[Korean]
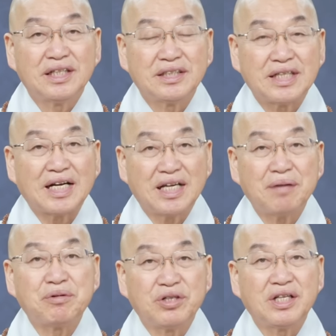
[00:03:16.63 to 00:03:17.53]

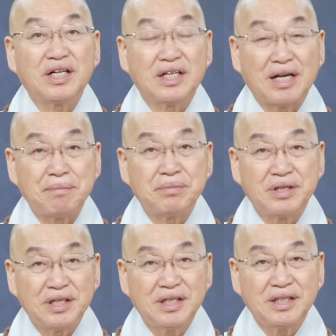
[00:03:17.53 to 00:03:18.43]
자기가 볼 때는
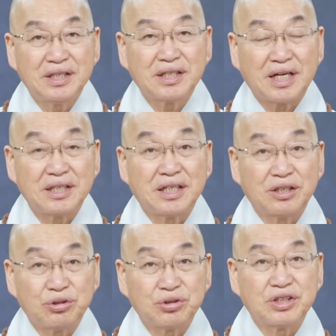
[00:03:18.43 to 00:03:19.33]
남편이
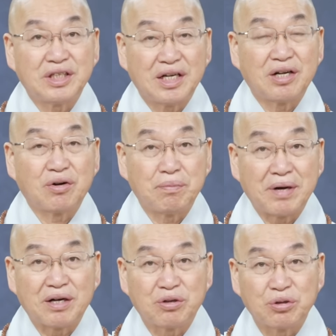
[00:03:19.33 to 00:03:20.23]
가정에 충실 안 하고
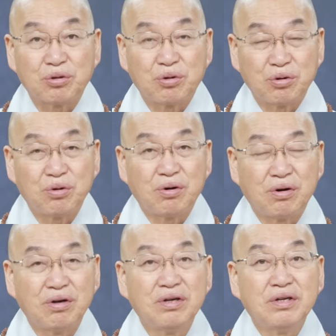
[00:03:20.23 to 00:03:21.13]
밖으로
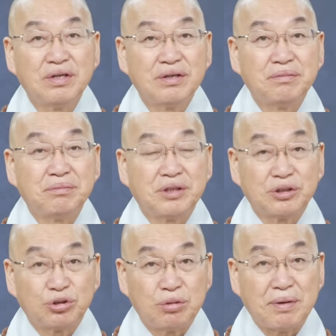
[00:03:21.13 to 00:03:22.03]
놀고
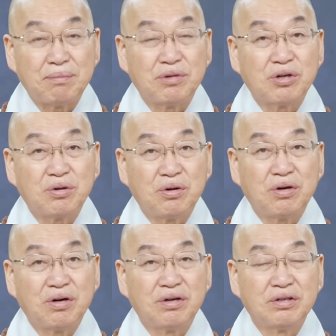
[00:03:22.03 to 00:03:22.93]
뭐 술만
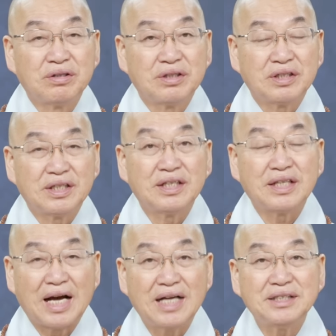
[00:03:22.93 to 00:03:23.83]
먹고
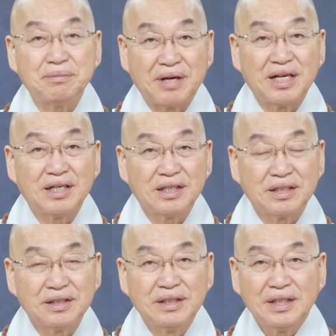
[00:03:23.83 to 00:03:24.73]
이런다
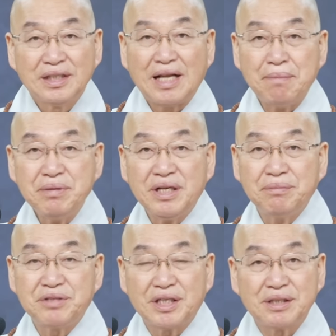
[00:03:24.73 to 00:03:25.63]
하지만은 남편의
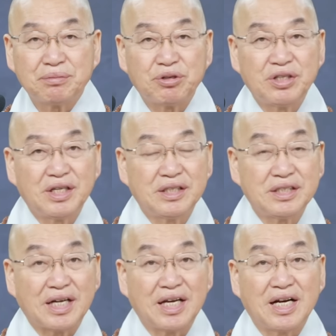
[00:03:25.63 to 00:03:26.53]
입장에서 볼
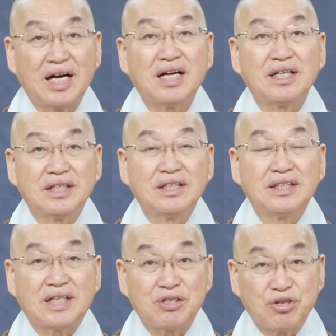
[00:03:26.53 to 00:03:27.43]
때는 자기가
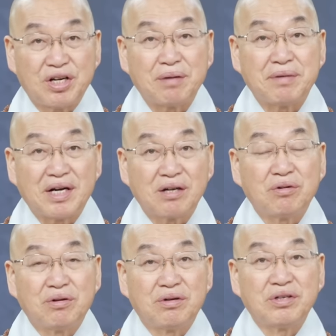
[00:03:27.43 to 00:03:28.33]
잔소리가
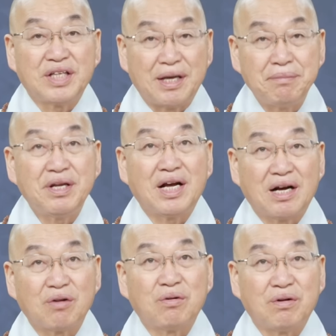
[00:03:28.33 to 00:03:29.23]
많고
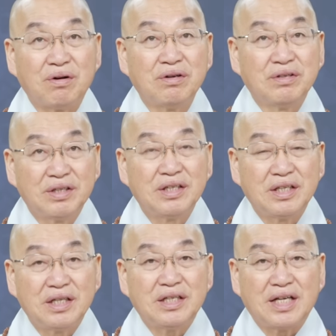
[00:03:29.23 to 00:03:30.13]
예민하고
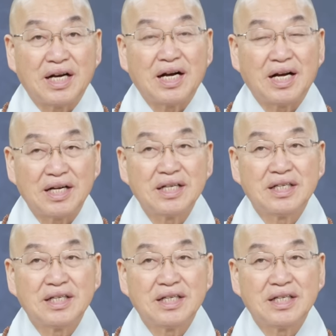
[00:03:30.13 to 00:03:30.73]
이러니까